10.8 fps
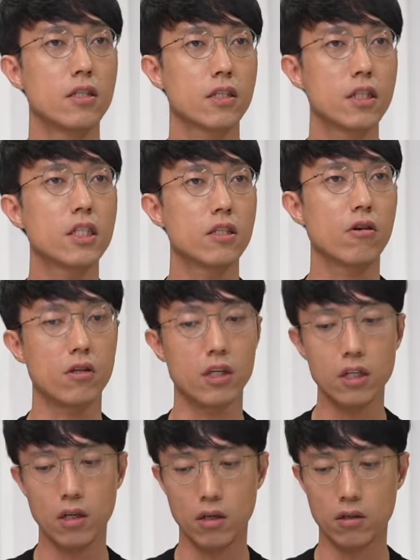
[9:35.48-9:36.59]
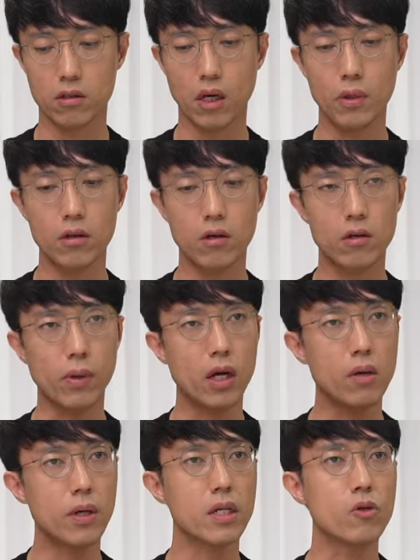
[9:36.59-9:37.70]
그 시설이 그 다음에 이걸
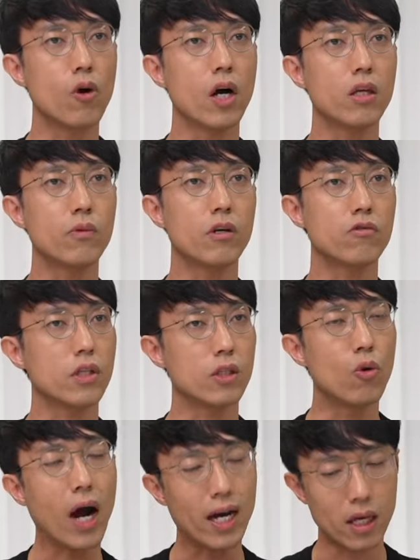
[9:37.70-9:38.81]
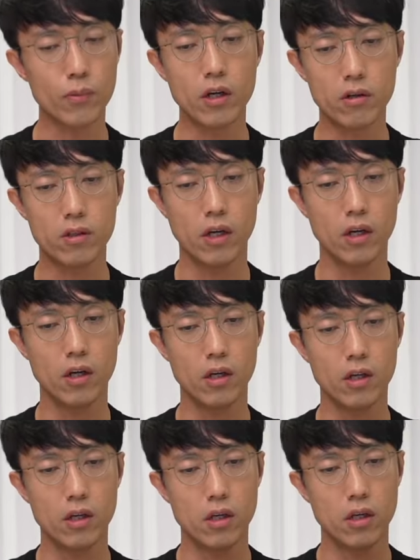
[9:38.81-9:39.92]
매일매일 이용 안 하면 이용 안 하면
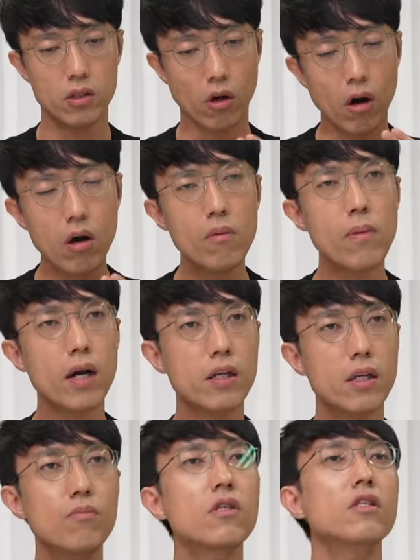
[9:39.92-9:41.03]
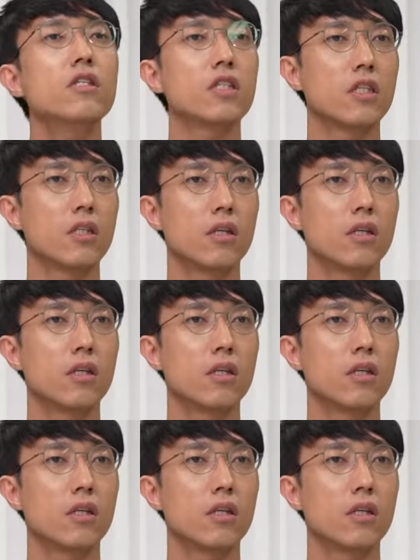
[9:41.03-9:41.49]
정말 힘든지